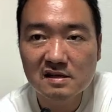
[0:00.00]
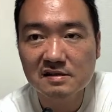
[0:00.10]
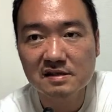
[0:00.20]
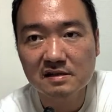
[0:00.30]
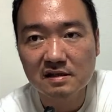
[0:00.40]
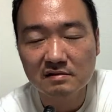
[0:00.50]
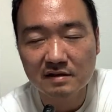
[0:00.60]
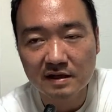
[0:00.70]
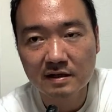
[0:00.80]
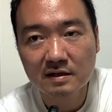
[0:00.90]
しゃったので
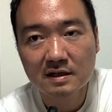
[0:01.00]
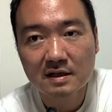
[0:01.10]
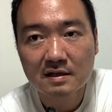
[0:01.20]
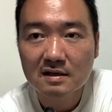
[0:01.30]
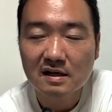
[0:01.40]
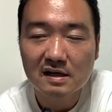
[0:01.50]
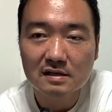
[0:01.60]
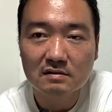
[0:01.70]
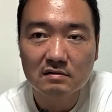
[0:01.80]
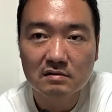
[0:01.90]
あ
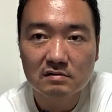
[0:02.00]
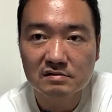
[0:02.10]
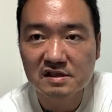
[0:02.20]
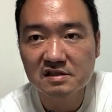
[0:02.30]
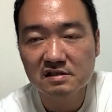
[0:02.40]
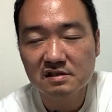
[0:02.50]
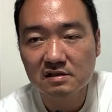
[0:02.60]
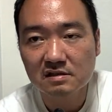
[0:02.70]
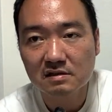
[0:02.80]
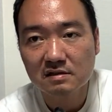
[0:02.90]
のご自
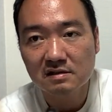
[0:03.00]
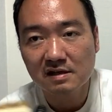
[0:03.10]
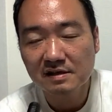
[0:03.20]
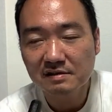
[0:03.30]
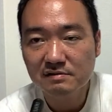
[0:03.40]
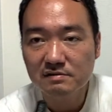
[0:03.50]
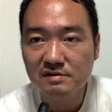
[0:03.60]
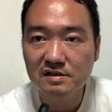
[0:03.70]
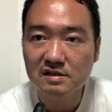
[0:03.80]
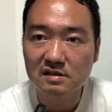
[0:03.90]
身大変苦
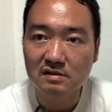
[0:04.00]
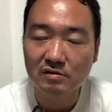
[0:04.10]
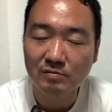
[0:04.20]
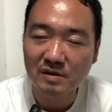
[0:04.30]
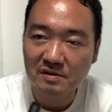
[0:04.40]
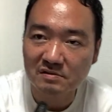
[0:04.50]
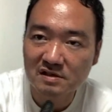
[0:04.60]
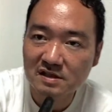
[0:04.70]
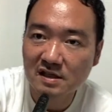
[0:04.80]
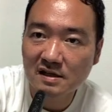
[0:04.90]
しい思いを
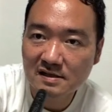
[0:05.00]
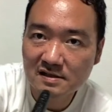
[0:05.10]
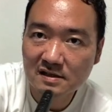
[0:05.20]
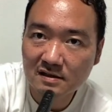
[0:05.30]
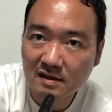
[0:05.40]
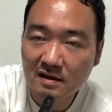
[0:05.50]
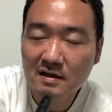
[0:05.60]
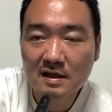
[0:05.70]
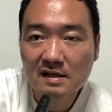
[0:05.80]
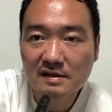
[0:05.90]
してらっしゃった
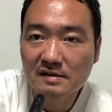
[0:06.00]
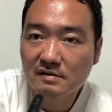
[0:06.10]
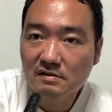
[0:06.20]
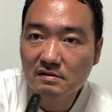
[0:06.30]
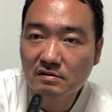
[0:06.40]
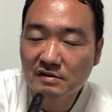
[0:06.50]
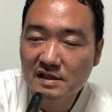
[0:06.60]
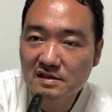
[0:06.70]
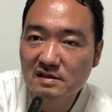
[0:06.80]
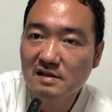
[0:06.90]
結局ご
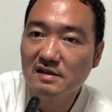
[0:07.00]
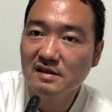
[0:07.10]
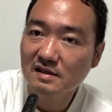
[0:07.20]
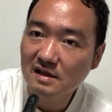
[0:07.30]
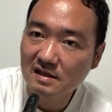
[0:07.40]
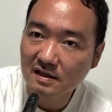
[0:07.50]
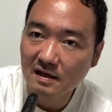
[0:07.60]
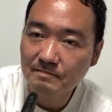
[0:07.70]
決断できなかった。